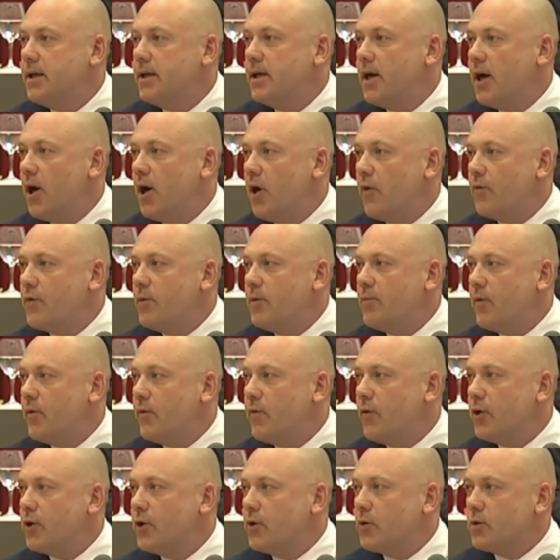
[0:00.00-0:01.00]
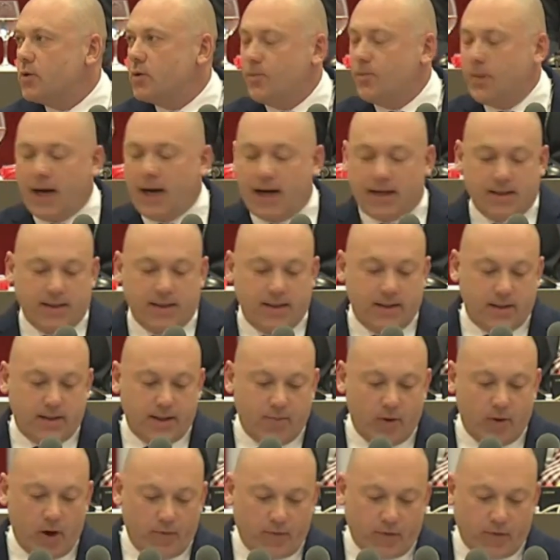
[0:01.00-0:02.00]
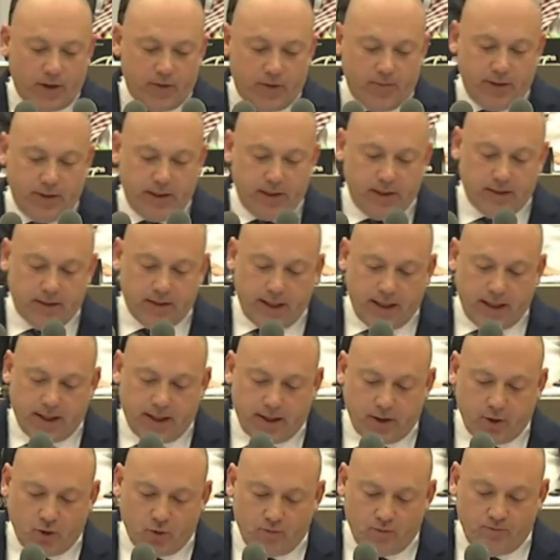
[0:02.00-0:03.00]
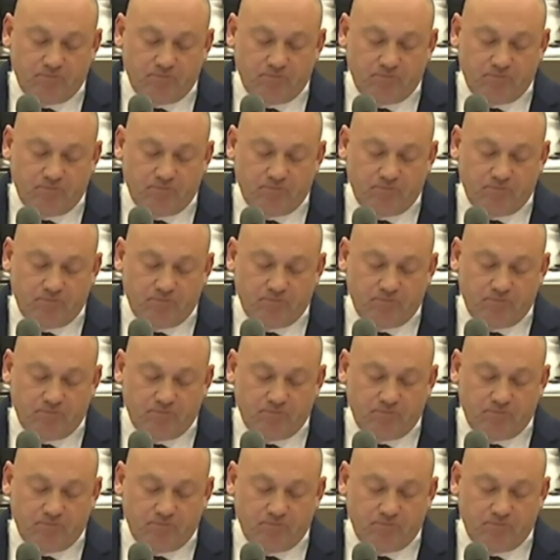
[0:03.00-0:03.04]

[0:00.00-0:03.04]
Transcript: auf die Beförderungspraxis im Höfgen-Ministerium.